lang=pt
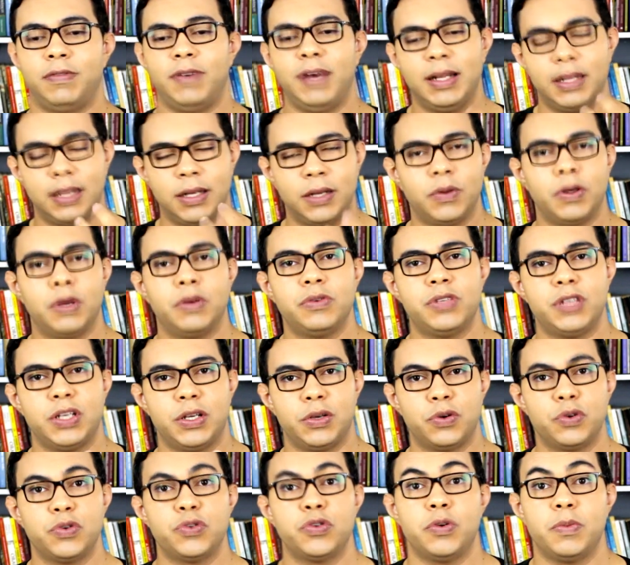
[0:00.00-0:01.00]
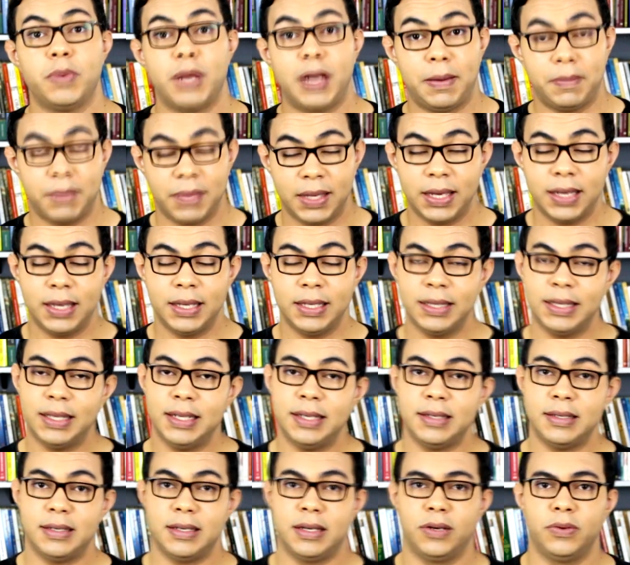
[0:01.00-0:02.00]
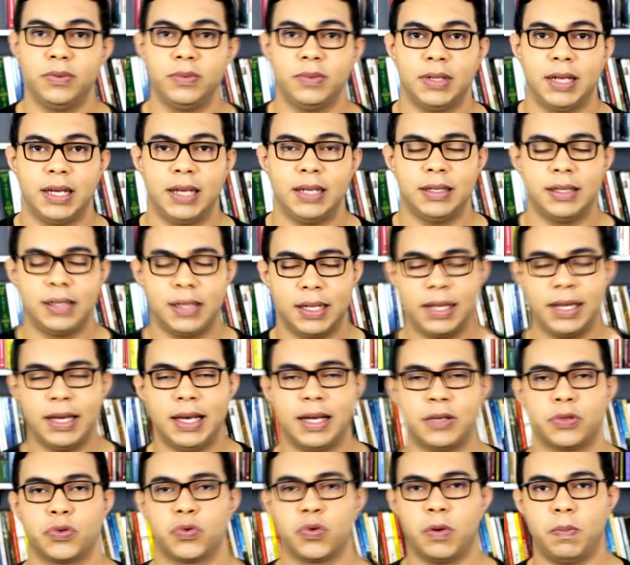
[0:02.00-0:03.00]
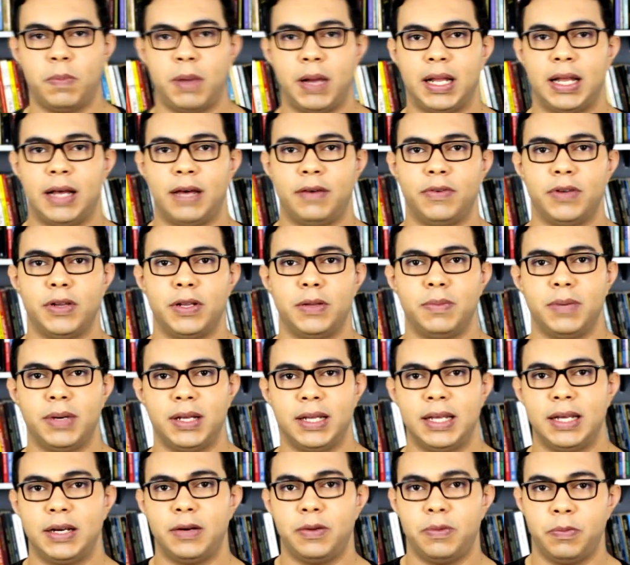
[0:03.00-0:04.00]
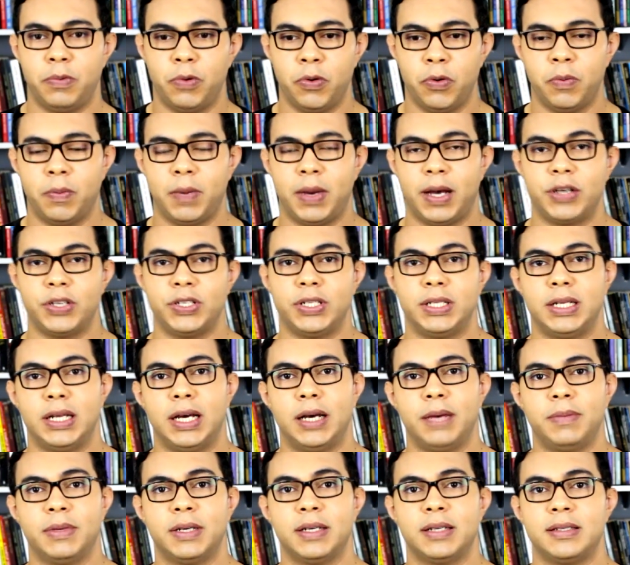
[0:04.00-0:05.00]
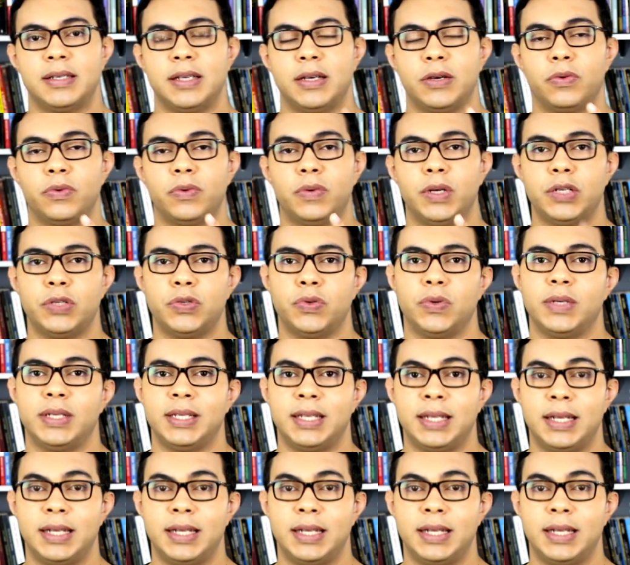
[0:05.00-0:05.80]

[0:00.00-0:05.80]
falando ao Senhor sobre a minha intenção né, de ler a sua palavra de maneira um pouco mais dinâmica, segundo a sua